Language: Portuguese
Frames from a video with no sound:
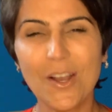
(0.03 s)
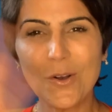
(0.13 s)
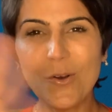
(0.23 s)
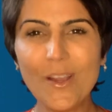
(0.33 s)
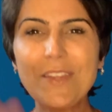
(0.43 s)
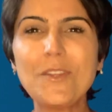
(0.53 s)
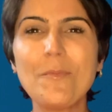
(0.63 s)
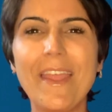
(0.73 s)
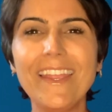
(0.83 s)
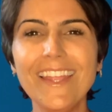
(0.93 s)
Oi, tudo
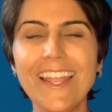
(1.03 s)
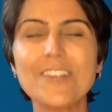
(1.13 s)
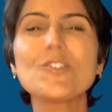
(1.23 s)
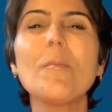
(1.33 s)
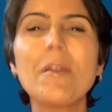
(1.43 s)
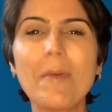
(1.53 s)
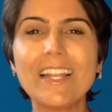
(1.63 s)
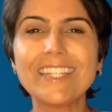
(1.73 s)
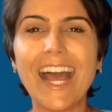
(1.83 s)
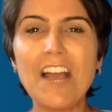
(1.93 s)
bem? Eu sou a
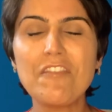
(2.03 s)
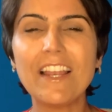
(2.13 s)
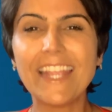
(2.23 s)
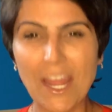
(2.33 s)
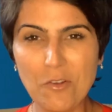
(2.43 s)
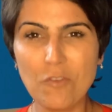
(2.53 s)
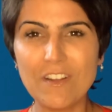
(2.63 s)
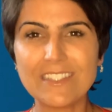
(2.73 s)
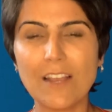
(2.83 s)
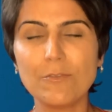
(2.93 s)
Manuela Dávila e quero conversar